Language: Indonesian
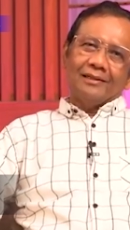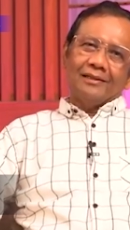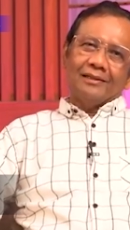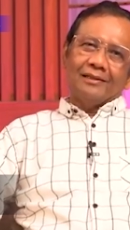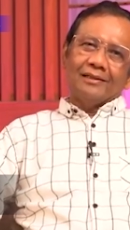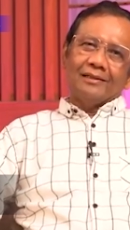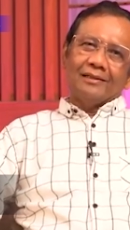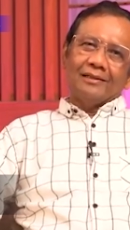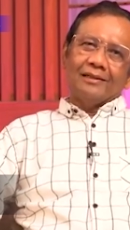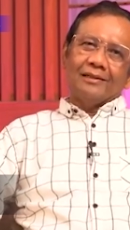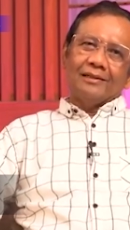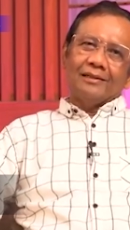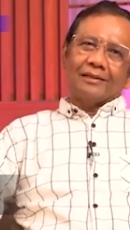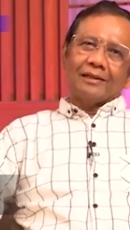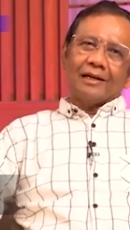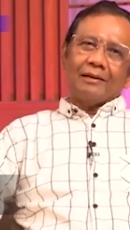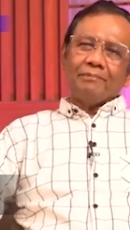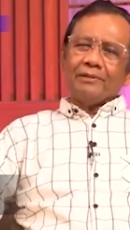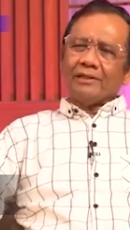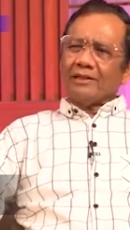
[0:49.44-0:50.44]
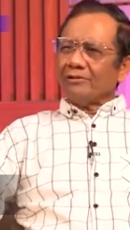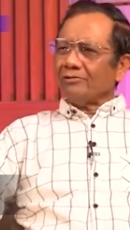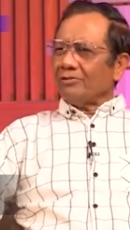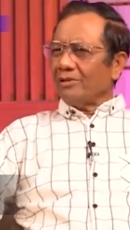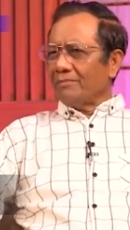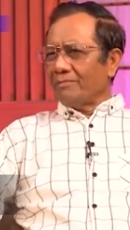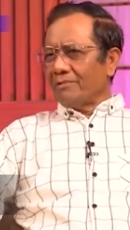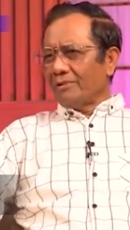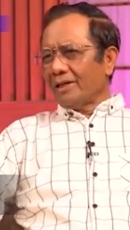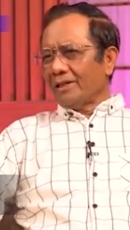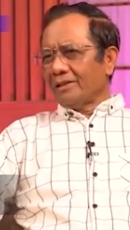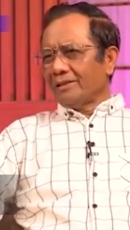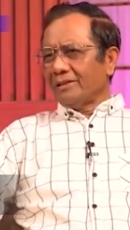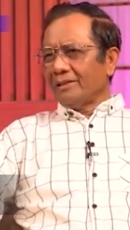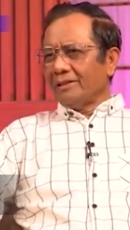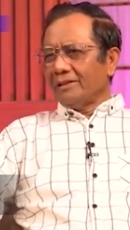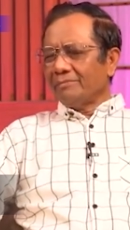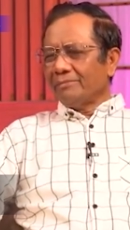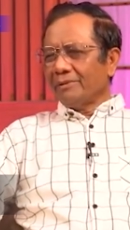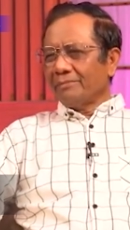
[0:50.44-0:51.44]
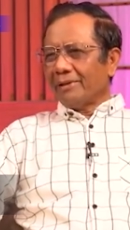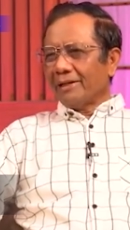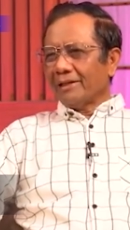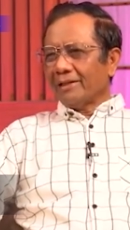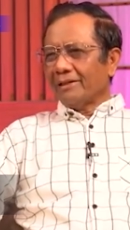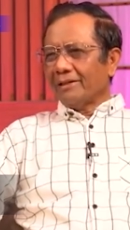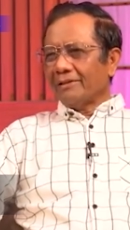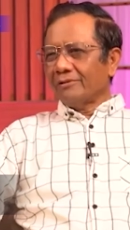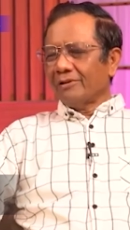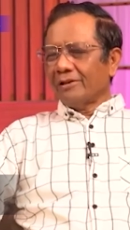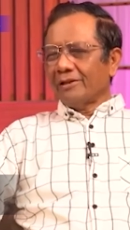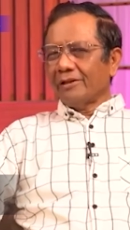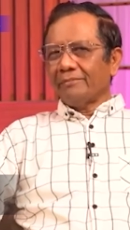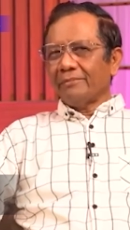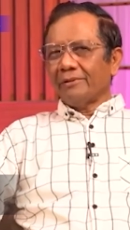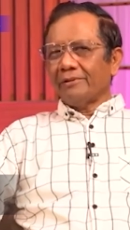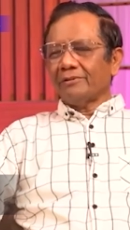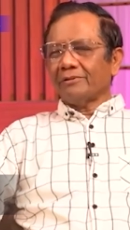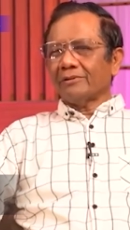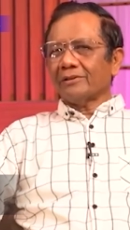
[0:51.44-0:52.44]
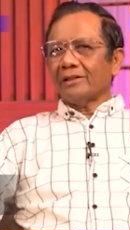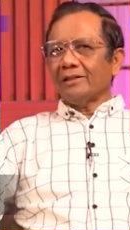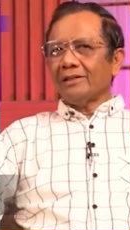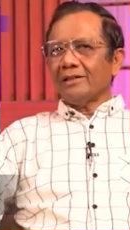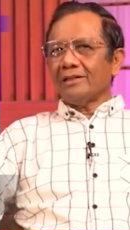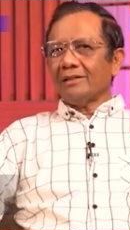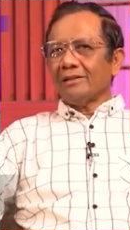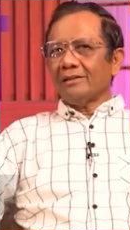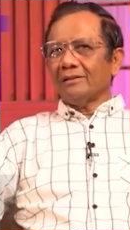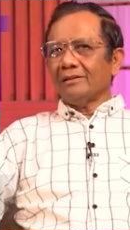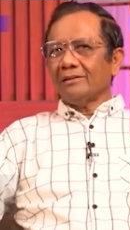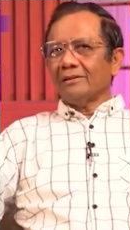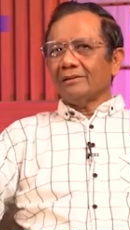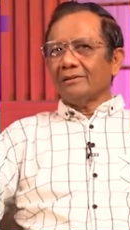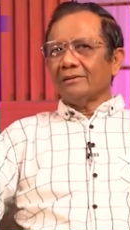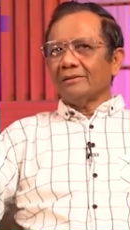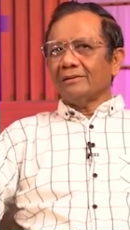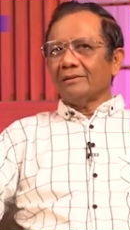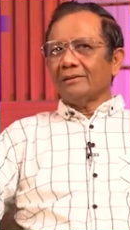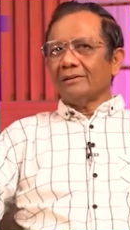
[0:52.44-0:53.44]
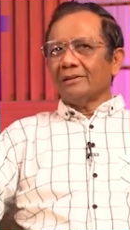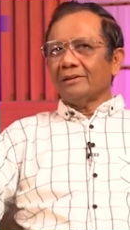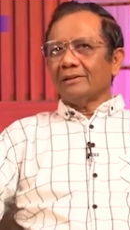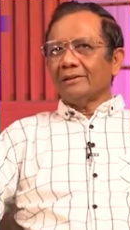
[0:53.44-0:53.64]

Uh, eh, KPK sudah mulai sih memanggil itu dan menurut saya uh,